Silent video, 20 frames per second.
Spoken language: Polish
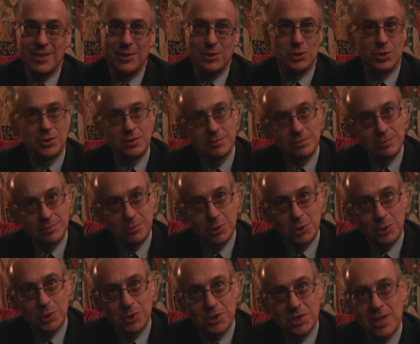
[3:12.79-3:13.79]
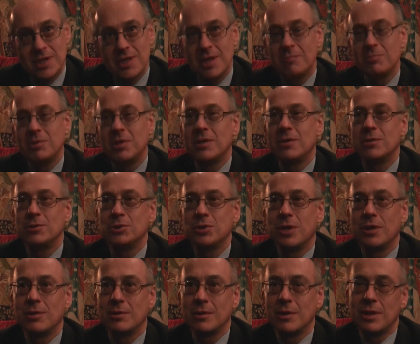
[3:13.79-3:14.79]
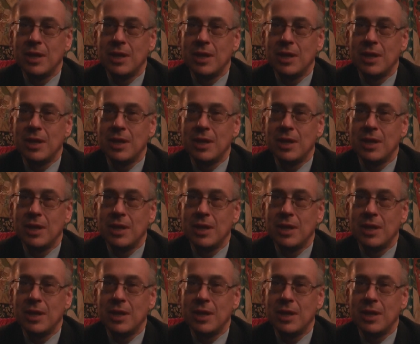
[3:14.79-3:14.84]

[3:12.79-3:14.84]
że nie doceniam jego rządu.